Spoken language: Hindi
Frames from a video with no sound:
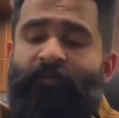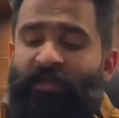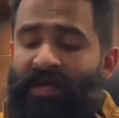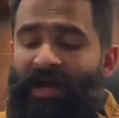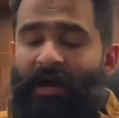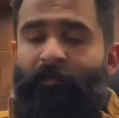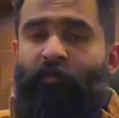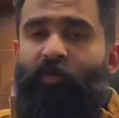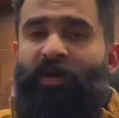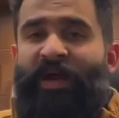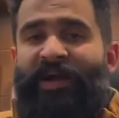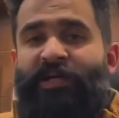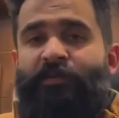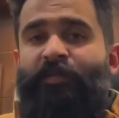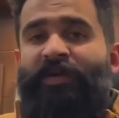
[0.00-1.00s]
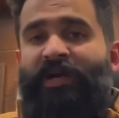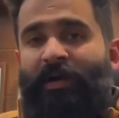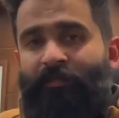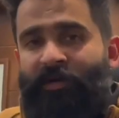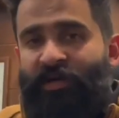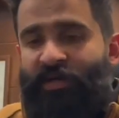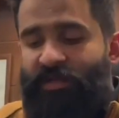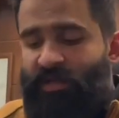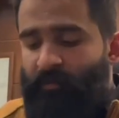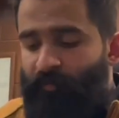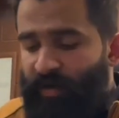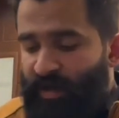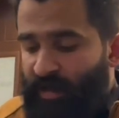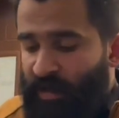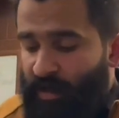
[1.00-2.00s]
कि आपको लाइट्स भी कम ख़रीदनी
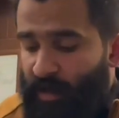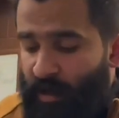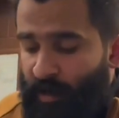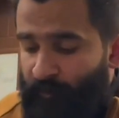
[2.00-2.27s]
पड़ेंगी